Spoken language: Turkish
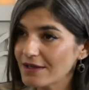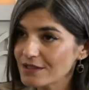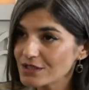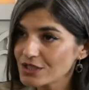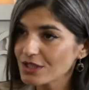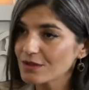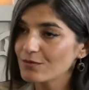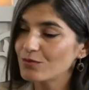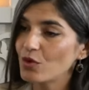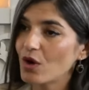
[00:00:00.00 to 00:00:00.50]

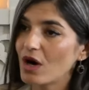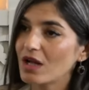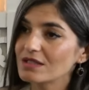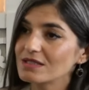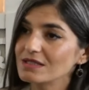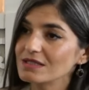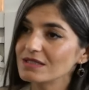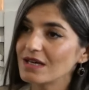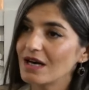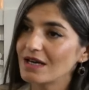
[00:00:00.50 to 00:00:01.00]
Ancak bu
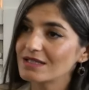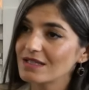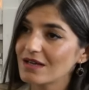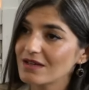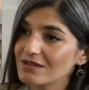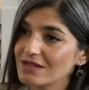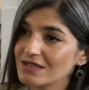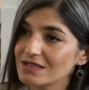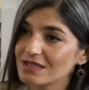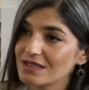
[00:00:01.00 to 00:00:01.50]
halkın
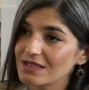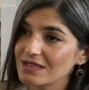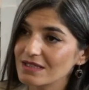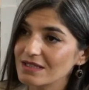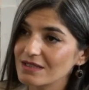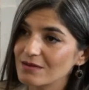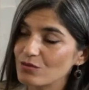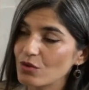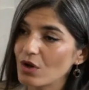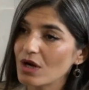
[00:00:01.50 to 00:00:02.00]
kaynakları
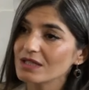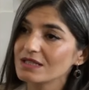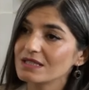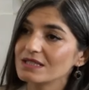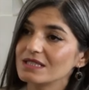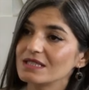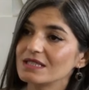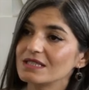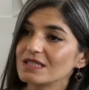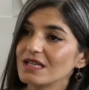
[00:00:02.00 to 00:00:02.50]
bu
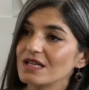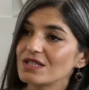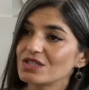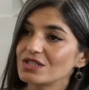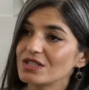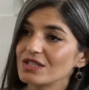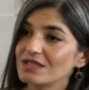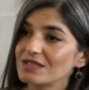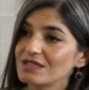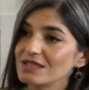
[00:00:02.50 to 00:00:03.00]
halkın
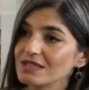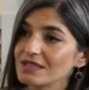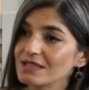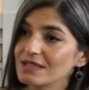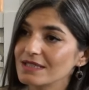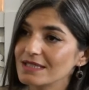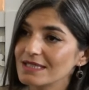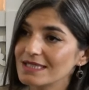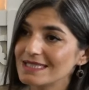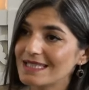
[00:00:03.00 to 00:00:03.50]

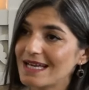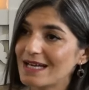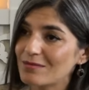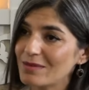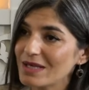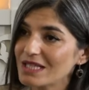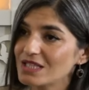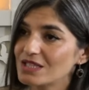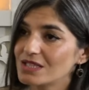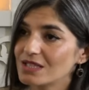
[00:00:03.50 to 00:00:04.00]
ihtiyaçlarını
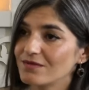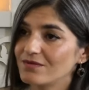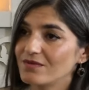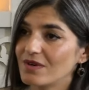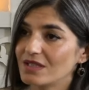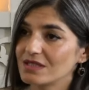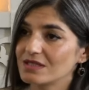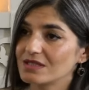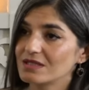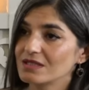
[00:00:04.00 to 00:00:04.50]
gidermek
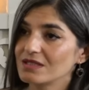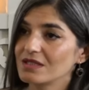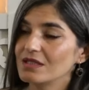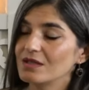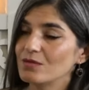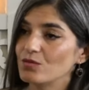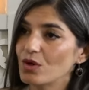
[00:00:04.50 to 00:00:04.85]
için vardır.